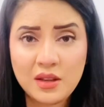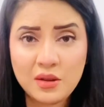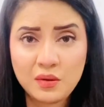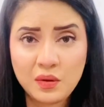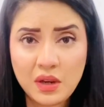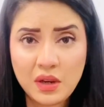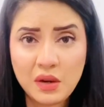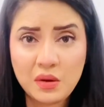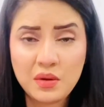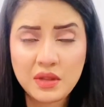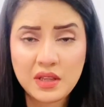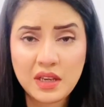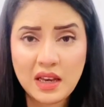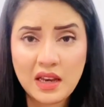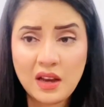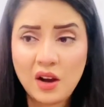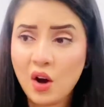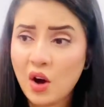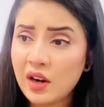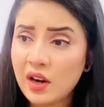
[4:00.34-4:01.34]
सुइयों
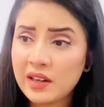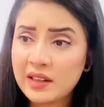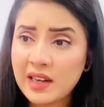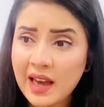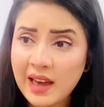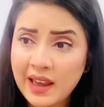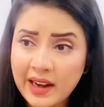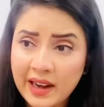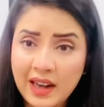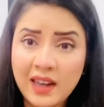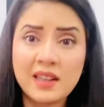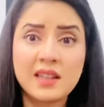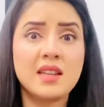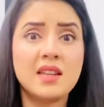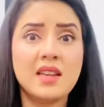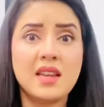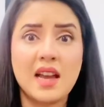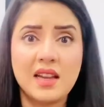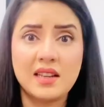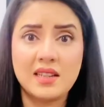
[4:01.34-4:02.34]
से और डायरेक्ट
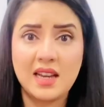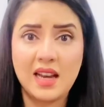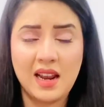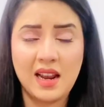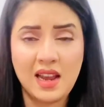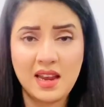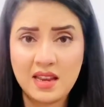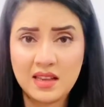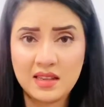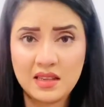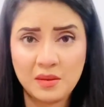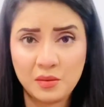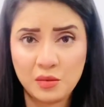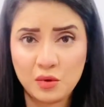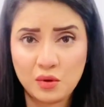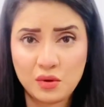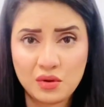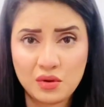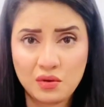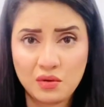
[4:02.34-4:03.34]
किया जा रहा है ये सब
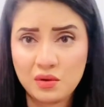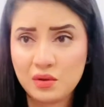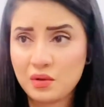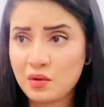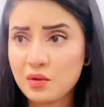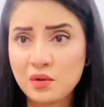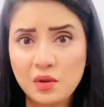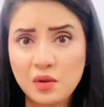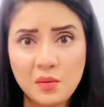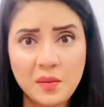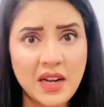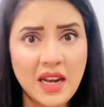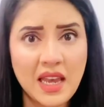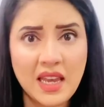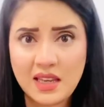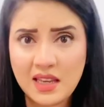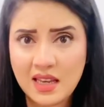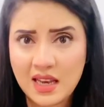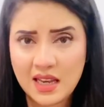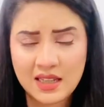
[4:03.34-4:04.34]
कुछ उसको सुन भी
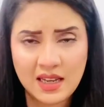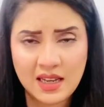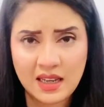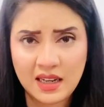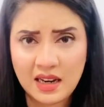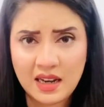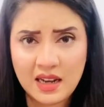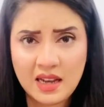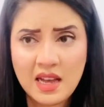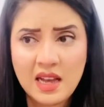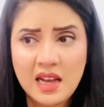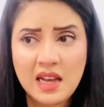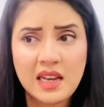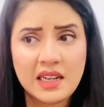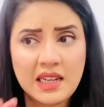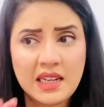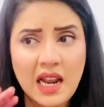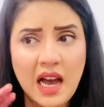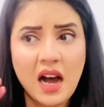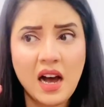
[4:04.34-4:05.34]
नहीं किया जा
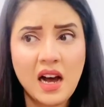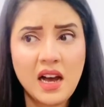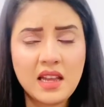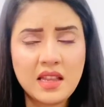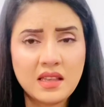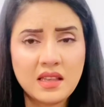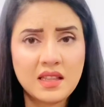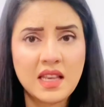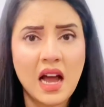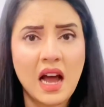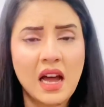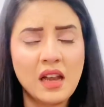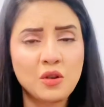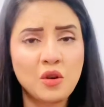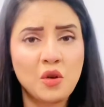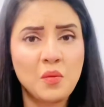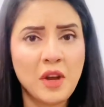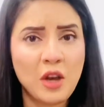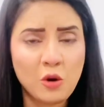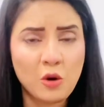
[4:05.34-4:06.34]
रहा ना इंसान
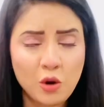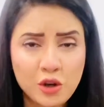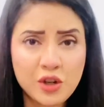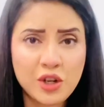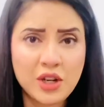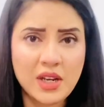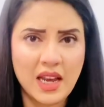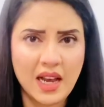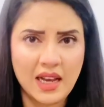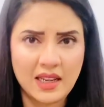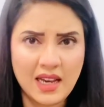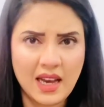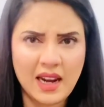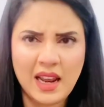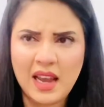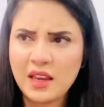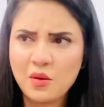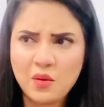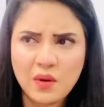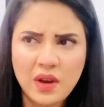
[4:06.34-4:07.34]
को बेहोश किया जा
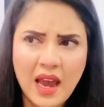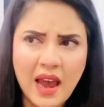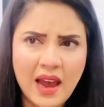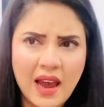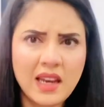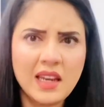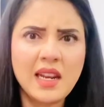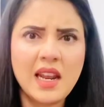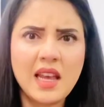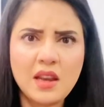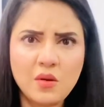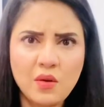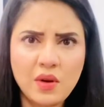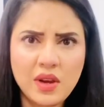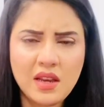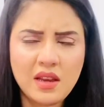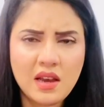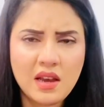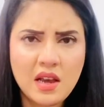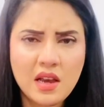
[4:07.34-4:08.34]
रहा है क्योंकि है ही नहीं कोई